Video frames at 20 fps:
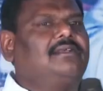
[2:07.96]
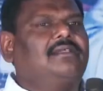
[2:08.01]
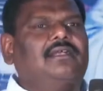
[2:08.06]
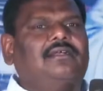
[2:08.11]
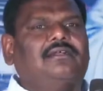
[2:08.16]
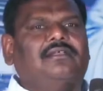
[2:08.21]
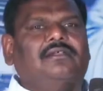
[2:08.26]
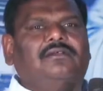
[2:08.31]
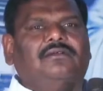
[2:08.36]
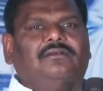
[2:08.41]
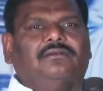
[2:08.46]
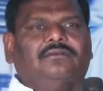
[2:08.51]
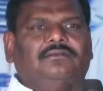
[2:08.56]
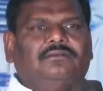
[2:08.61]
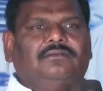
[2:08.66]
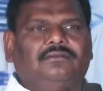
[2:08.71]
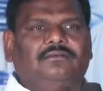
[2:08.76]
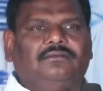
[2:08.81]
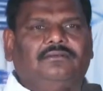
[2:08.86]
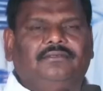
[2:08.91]

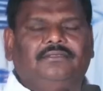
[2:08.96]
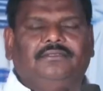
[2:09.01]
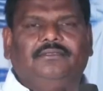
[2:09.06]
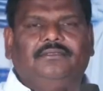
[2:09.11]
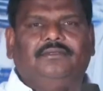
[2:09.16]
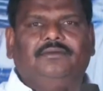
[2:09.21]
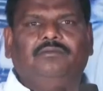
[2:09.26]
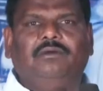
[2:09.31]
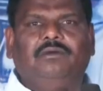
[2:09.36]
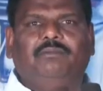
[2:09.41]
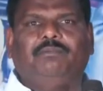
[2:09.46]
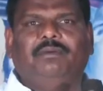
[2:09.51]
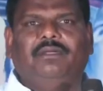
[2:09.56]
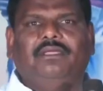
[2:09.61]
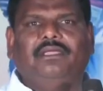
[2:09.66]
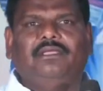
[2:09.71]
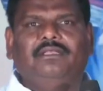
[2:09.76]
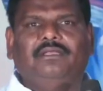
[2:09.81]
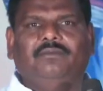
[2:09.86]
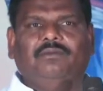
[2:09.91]
కాంట్రాక్టరు
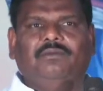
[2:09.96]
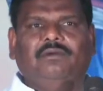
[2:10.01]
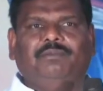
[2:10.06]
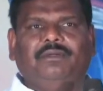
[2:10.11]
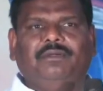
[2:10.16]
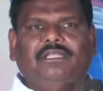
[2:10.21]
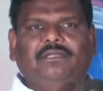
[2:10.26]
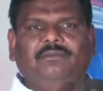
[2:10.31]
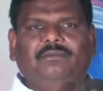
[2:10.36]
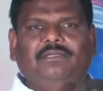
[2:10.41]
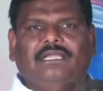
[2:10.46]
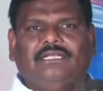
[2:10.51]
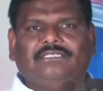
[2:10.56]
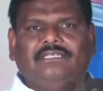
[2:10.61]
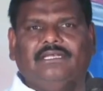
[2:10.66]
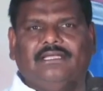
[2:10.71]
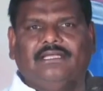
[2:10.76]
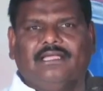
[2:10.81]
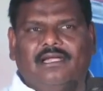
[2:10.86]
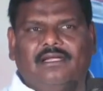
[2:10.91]
ముప్పై ముప్పై
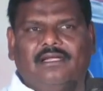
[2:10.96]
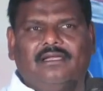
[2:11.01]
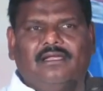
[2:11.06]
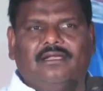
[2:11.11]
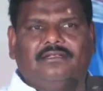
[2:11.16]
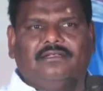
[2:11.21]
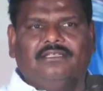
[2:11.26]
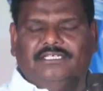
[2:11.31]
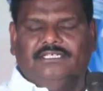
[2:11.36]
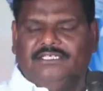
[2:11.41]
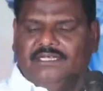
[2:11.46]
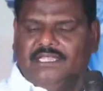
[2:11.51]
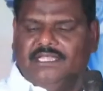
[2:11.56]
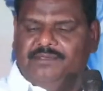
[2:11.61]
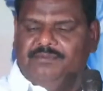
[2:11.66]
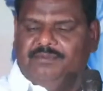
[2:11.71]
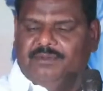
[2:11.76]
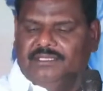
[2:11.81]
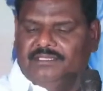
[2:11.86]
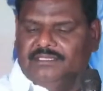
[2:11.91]
ఎనిమిది లక్షలు కాంట్రాక్ట్
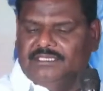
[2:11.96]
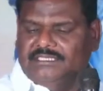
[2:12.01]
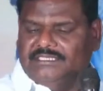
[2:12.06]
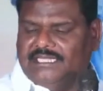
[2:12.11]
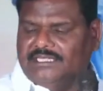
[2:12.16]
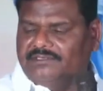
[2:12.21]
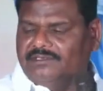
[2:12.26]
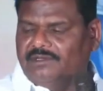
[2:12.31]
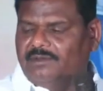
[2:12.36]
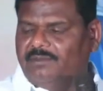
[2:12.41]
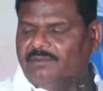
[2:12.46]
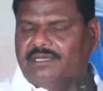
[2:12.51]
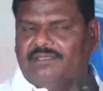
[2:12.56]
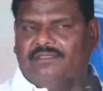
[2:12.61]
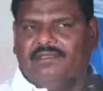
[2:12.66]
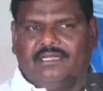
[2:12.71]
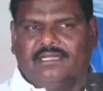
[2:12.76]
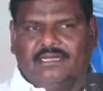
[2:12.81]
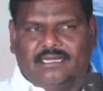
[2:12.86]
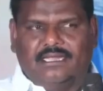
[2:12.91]
చేసాడు అయిపోయింది సంతకం
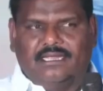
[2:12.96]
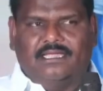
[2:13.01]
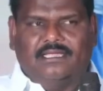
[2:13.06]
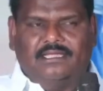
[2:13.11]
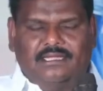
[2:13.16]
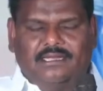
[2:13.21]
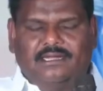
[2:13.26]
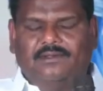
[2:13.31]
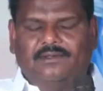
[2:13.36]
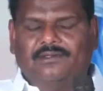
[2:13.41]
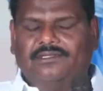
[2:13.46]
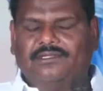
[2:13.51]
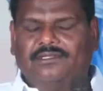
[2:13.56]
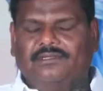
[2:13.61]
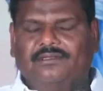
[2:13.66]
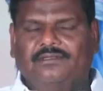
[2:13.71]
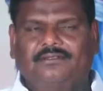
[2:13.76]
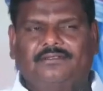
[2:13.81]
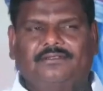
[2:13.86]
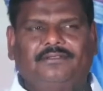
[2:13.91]
పెడుతున్నాను ఇక్కడికే ఇక్కడ
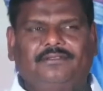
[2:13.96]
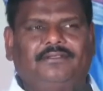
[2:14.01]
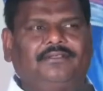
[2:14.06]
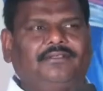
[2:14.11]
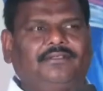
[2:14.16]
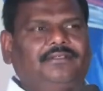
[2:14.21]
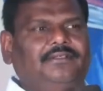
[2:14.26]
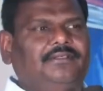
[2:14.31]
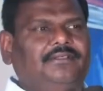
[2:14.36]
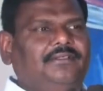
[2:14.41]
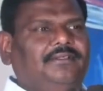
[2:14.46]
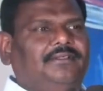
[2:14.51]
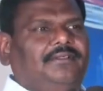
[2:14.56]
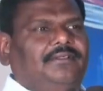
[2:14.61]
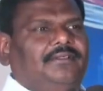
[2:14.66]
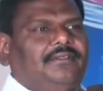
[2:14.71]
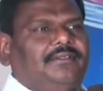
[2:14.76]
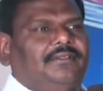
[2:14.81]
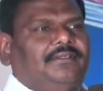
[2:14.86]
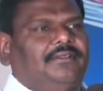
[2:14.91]
వచ్చాను
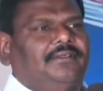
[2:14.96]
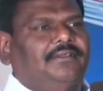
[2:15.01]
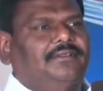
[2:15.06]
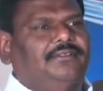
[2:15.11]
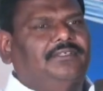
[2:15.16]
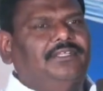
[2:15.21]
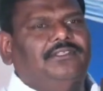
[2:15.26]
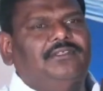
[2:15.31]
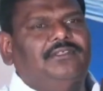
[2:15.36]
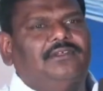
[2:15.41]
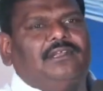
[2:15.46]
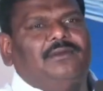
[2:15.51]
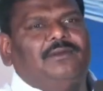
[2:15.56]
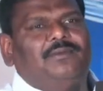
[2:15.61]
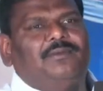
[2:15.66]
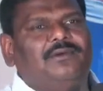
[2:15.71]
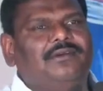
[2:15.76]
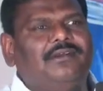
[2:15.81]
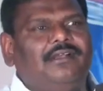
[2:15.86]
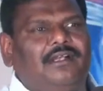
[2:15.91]

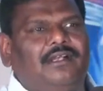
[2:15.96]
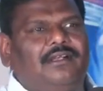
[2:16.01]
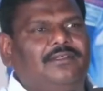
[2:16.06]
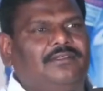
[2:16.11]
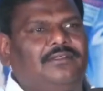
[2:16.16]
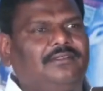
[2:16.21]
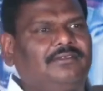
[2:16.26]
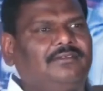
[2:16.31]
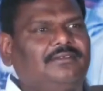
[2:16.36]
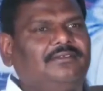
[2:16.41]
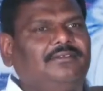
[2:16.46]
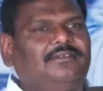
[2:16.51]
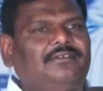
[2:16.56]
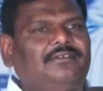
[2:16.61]
చేతులు నలుపుకుంటున్నాడు